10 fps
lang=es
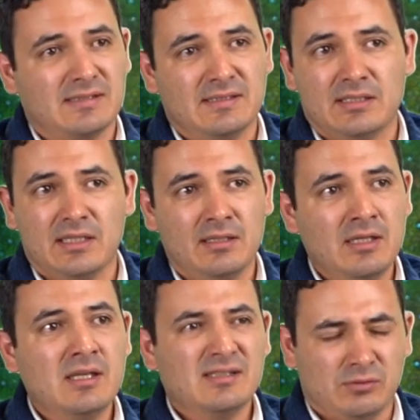así que
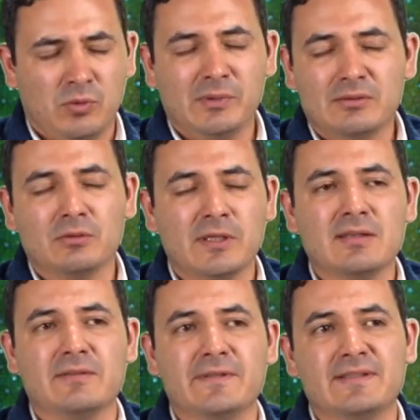es un momento
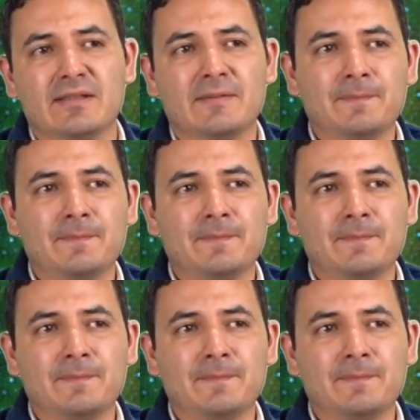bien difícil.